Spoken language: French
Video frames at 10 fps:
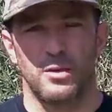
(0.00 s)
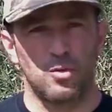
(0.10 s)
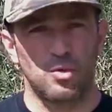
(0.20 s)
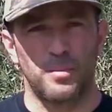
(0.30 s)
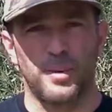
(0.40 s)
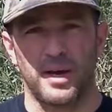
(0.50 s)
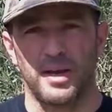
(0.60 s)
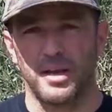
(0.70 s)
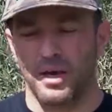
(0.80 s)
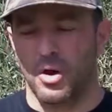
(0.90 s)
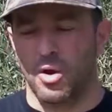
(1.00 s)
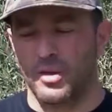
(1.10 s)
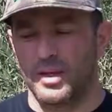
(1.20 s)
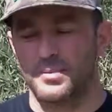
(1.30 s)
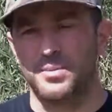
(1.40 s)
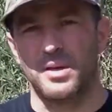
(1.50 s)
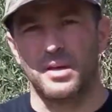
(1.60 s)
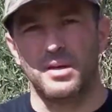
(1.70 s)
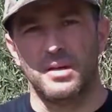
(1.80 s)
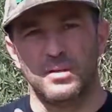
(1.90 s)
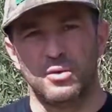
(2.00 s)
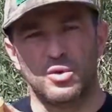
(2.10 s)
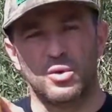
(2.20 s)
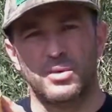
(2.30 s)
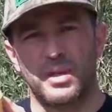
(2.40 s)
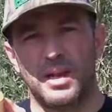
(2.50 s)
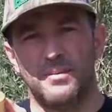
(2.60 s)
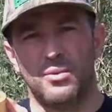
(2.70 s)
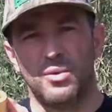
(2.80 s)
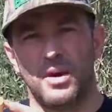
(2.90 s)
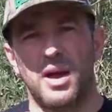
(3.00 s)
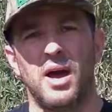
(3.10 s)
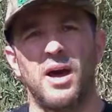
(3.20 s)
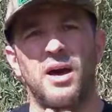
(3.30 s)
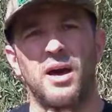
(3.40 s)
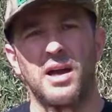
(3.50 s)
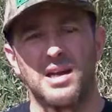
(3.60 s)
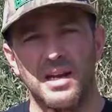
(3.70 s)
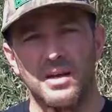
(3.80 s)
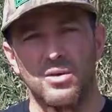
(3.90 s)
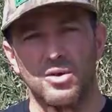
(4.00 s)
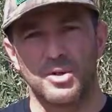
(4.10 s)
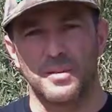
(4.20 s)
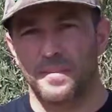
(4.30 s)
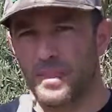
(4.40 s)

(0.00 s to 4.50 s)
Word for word: Toujours pareil, on aspire de ce côté de la peau en raclant la gorge.